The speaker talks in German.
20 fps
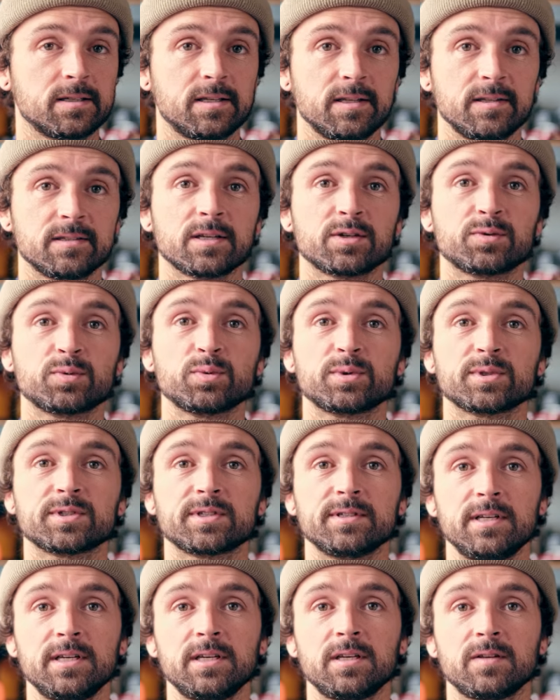Dieser tut es
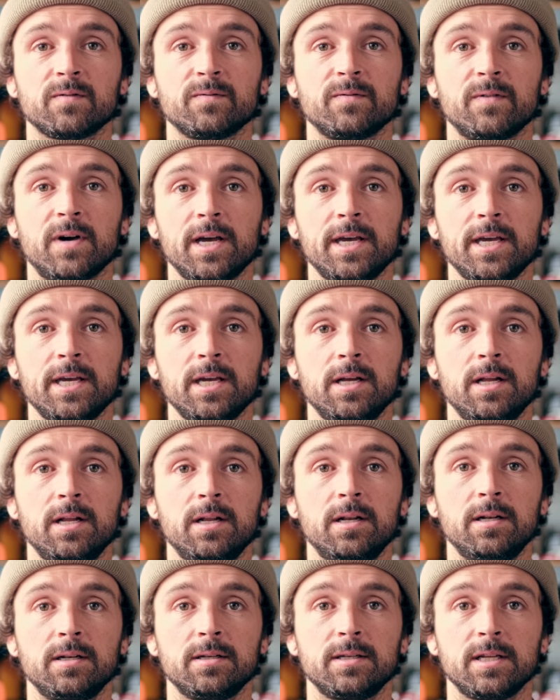nicht,
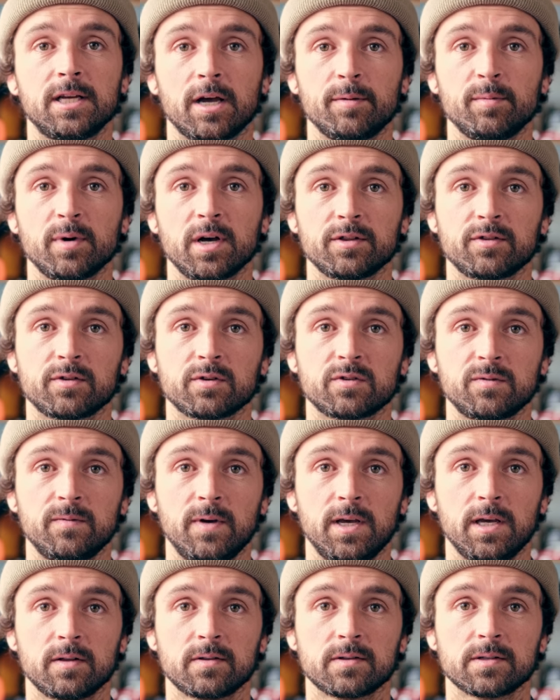weil die Kamera zu
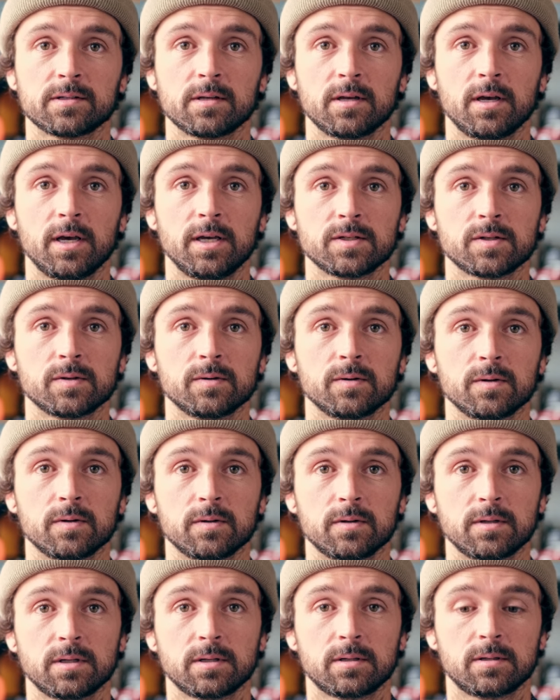schwer ist. Also
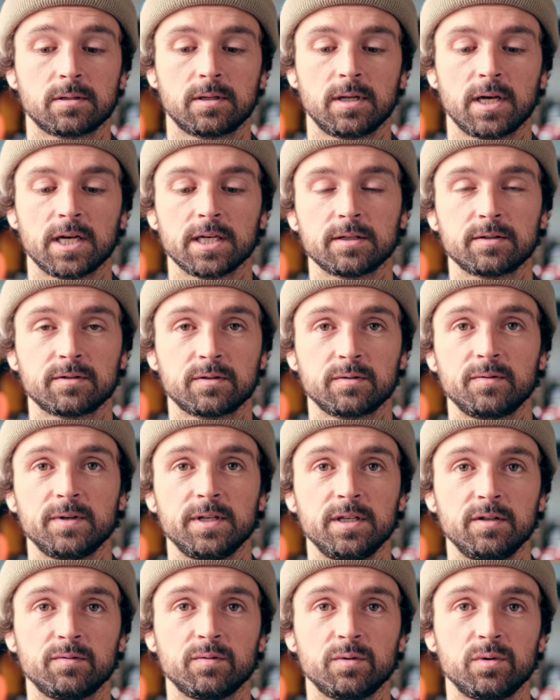da ist zu
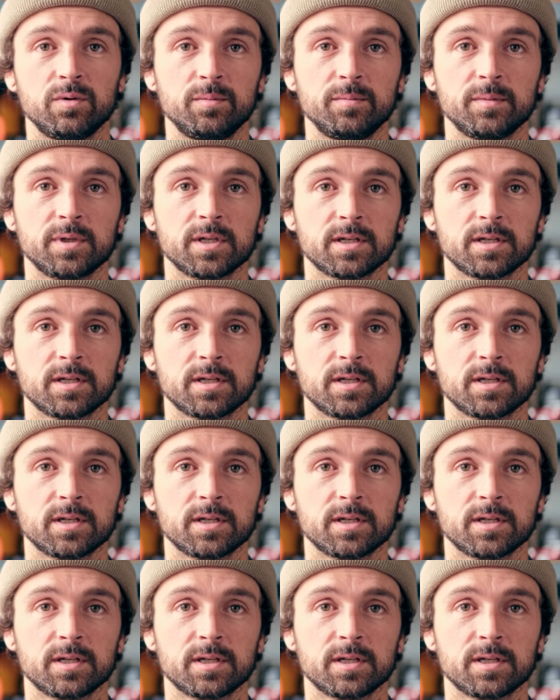wenig Volumen